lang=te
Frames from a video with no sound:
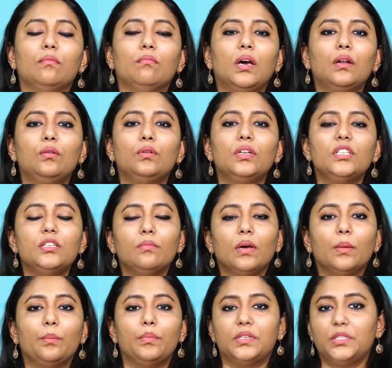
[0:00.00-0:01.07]
మన గురించి
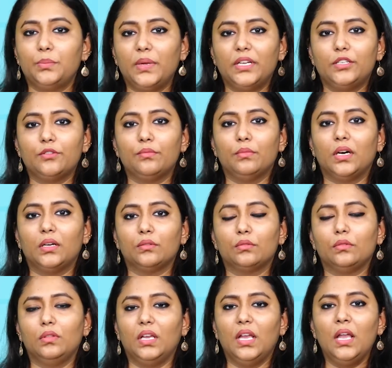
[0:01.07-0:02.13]
మన పర్స్పెక్టివ్
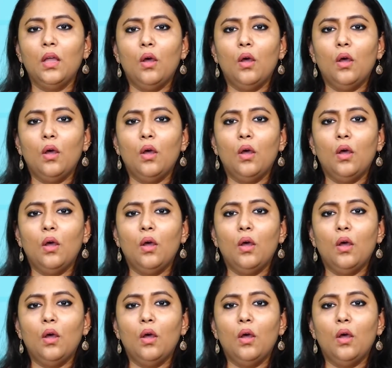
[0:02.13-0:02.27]
మారుతుంది